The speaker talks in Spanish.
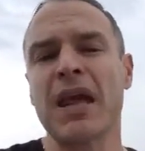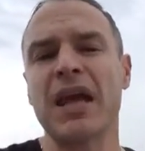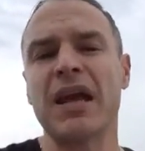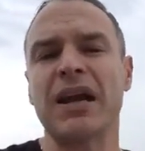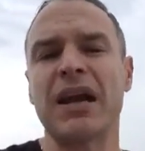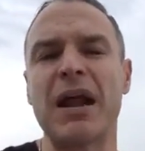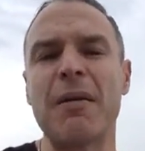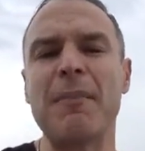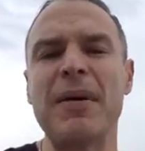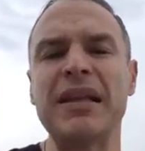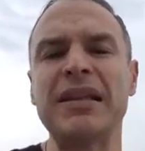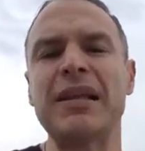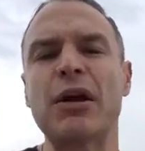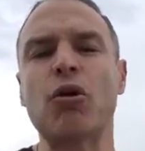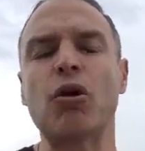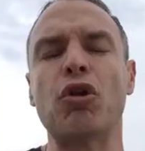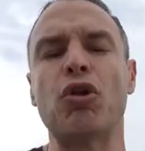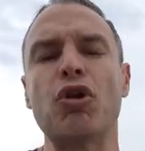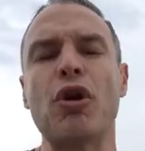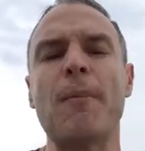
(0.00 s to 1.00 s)
Y realmente
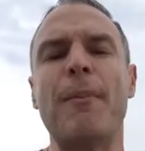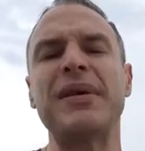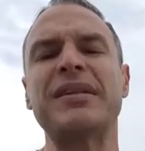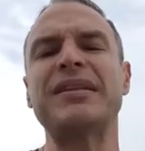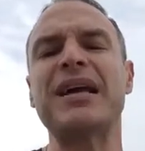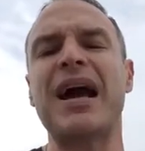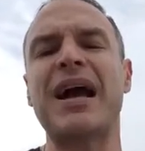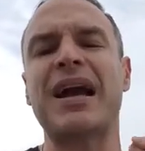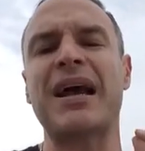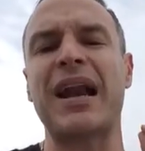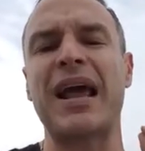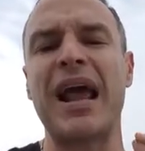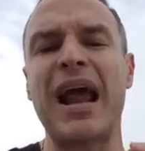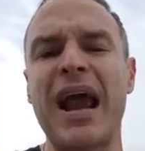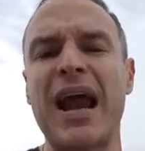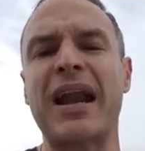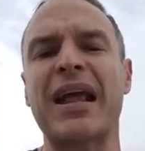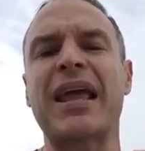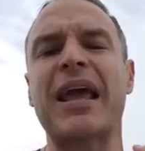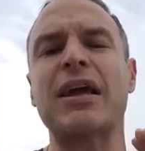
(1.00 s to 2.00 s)
cuando yo empecé a
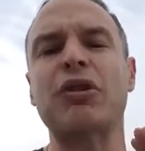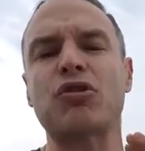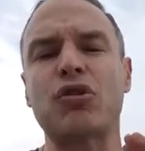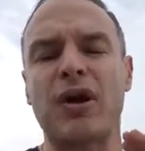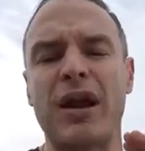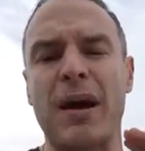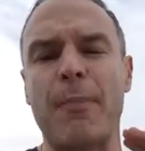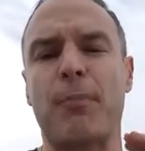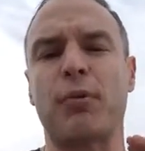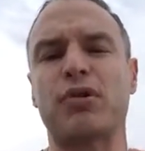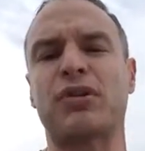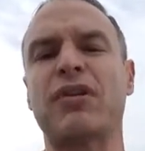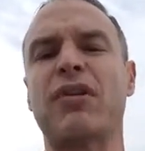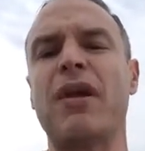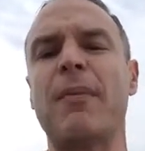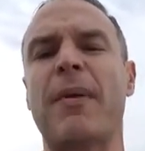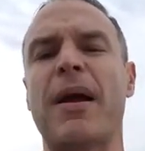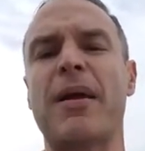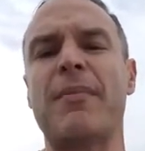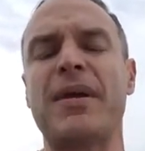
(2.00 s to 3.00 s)
creer que esto era
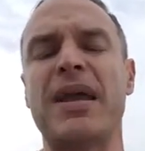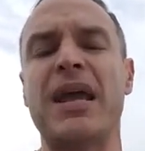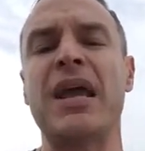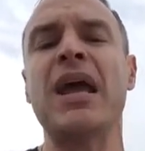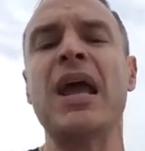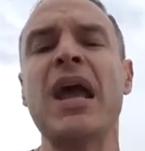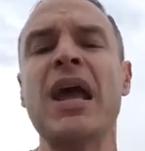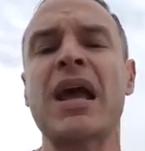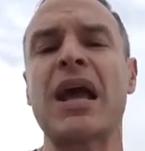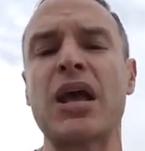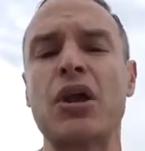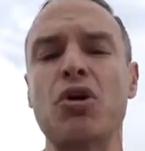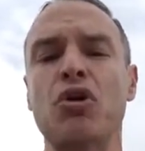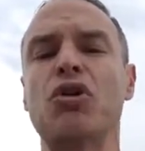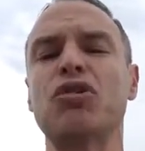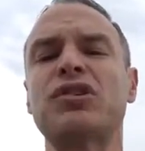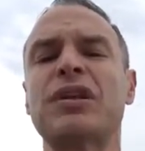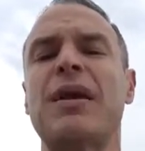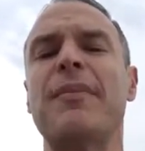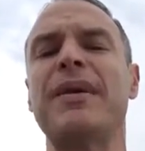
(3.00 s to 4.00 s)
posible para mí, que yo
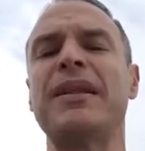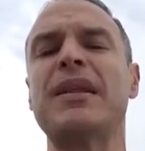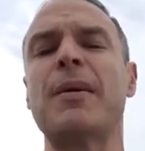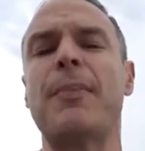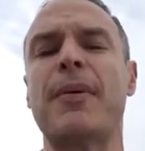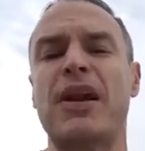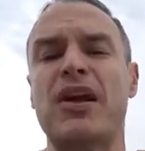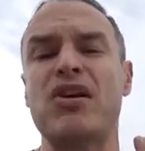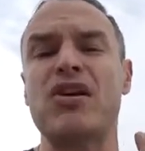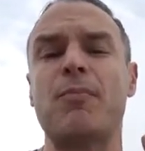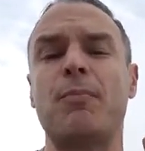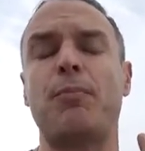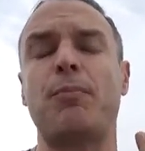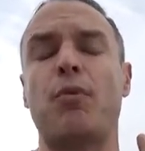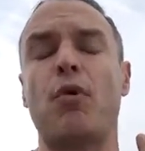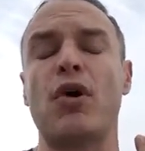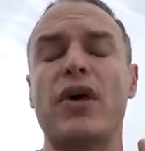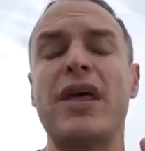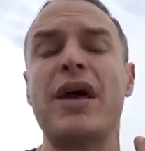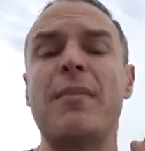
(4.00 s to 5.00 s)
no solamente
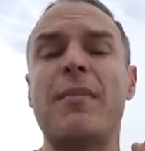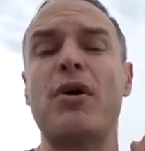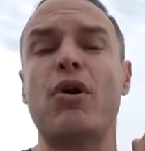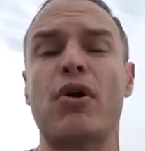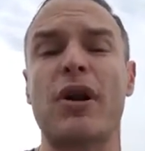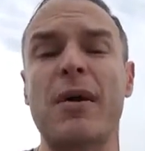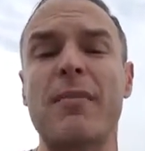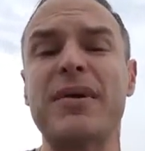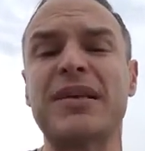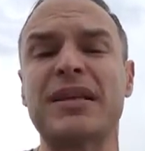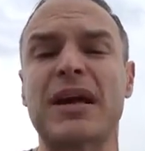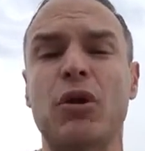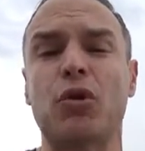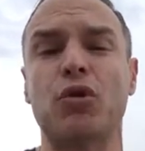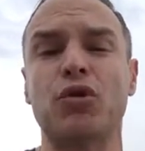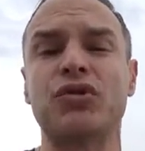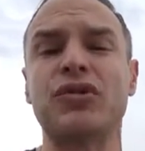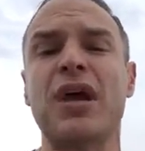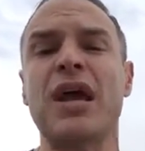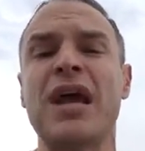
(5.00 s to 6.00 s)
podía mejorar mi
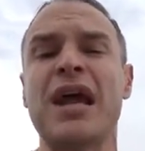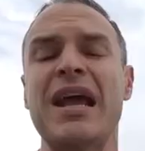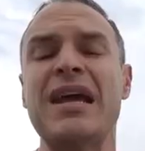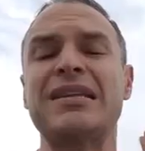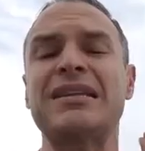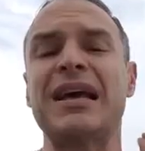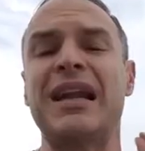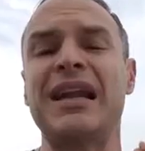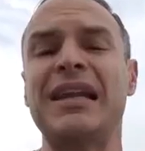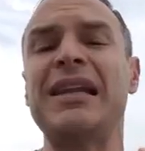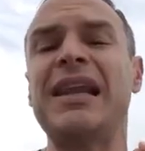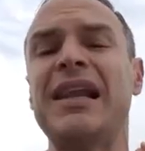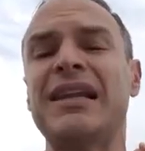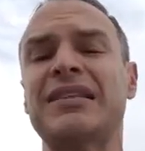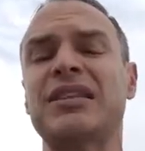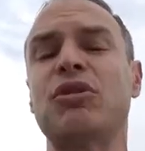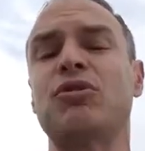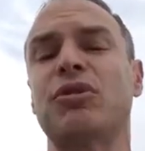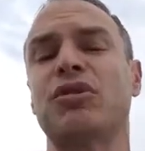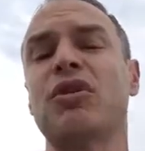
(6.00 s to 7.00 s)
salud y salir de
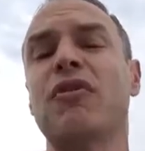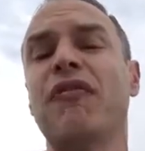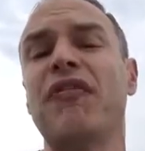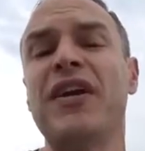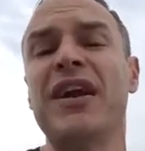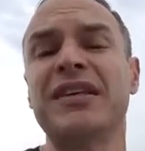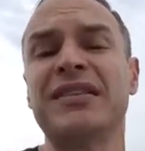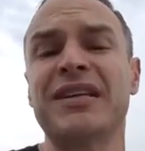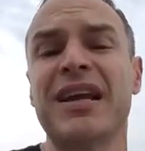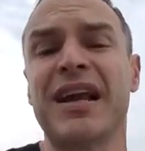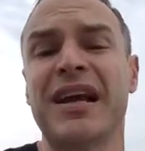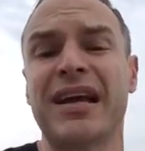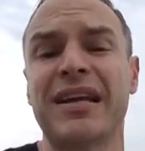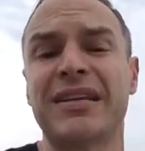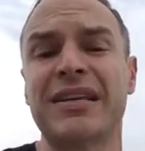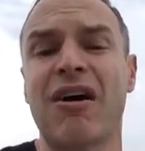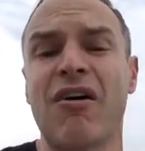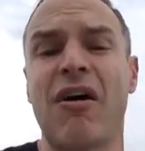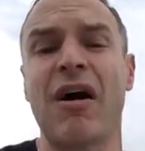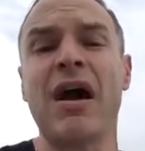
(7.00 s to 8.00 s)
la situación financiera que
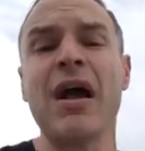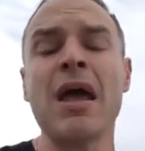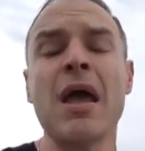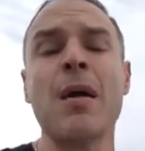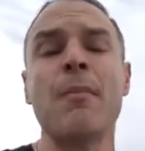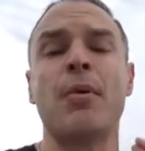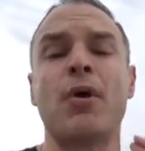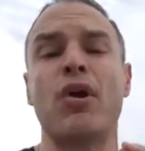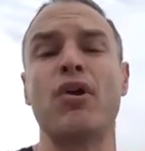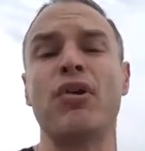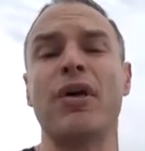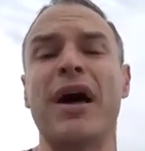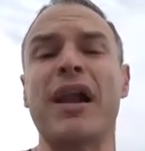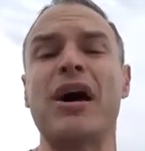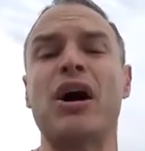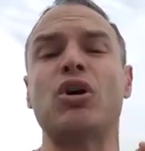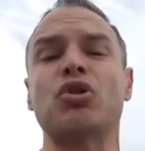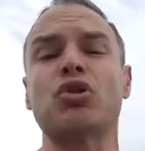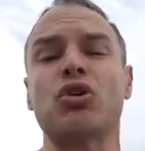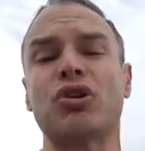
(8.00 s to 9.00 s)
estaba, pero
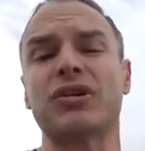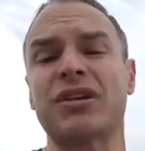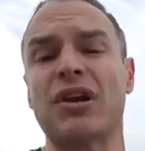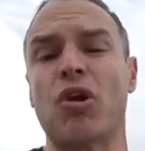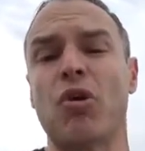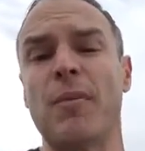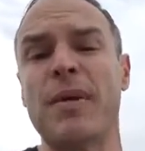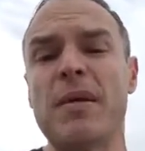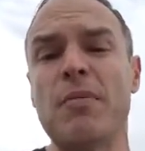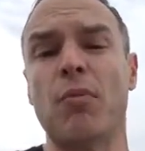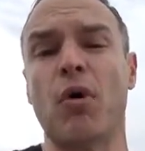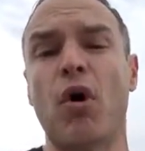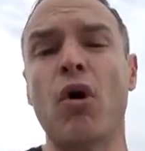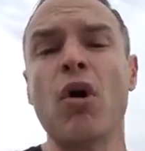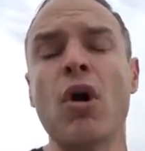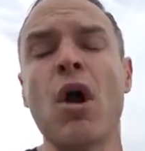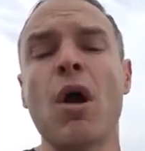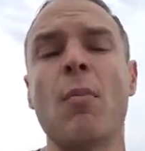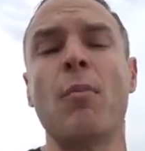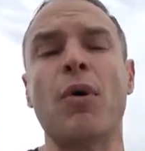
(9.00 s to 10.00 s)
ayudar a otros a hacer lo
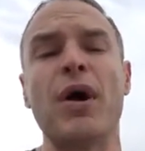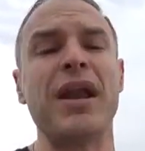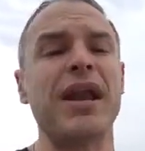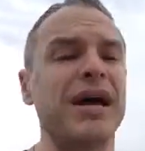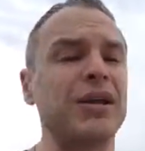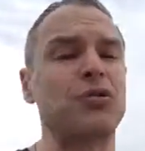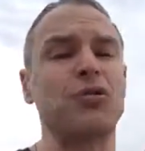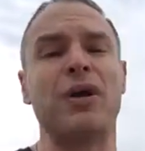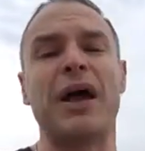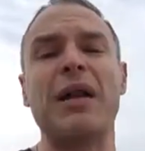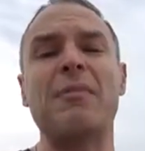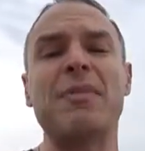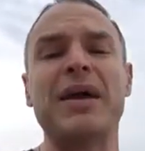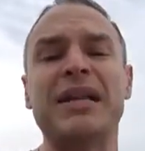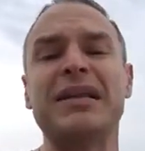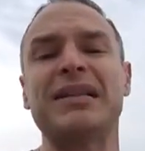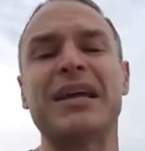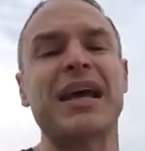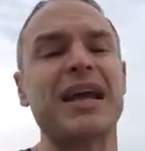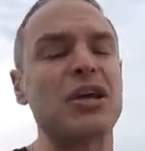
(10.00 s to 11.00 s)
mismo, pues
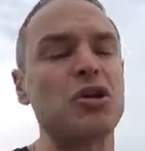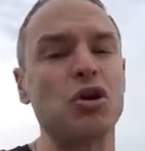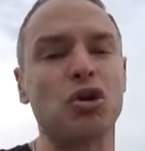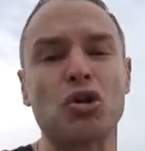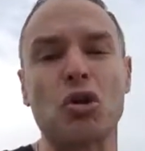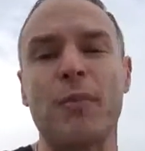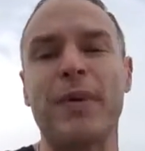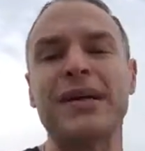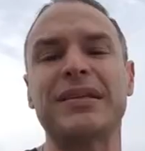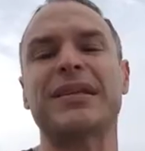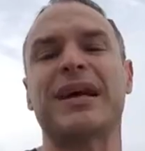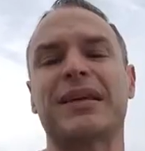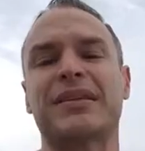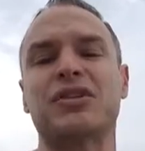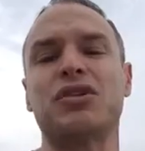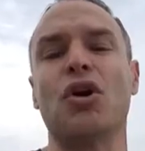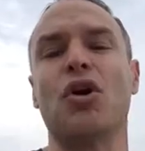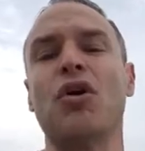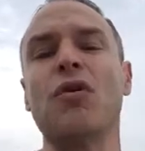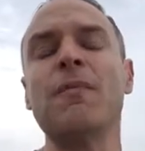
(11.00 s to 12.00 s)
naturalmente yo tomé esa
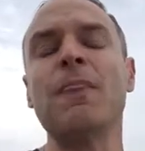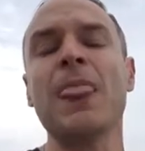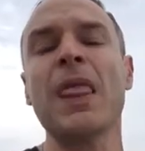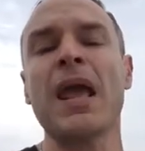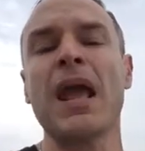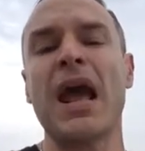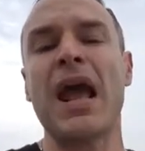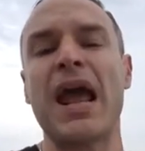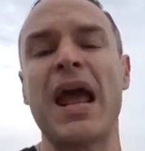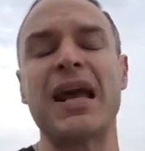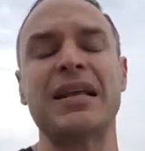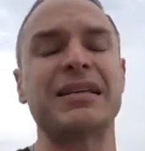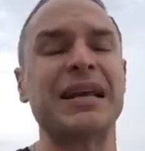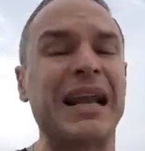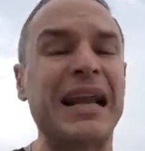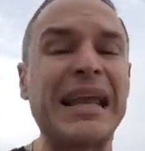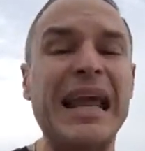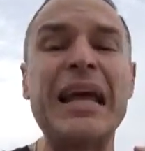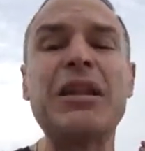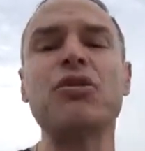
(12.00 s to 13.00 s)
acción eh,
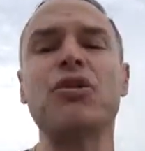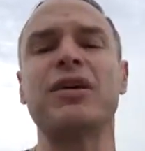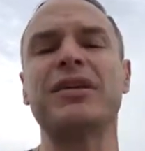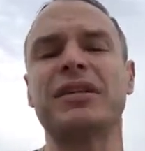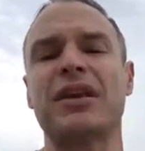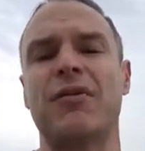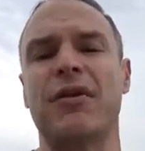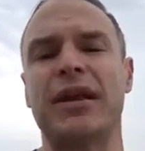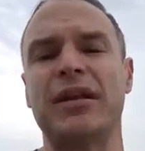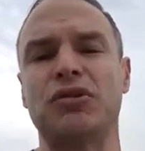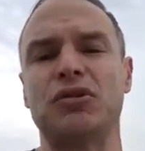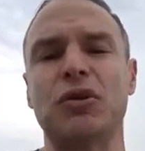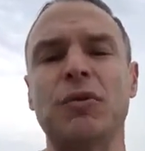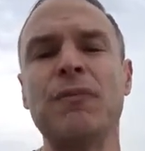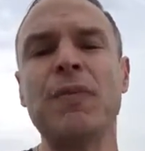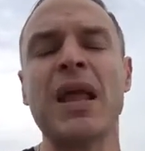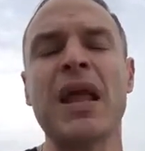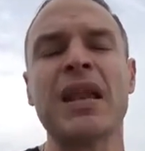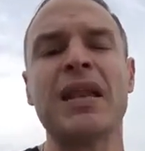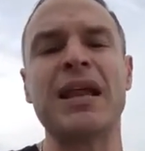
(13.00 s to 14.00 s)
saliendo de ese evento.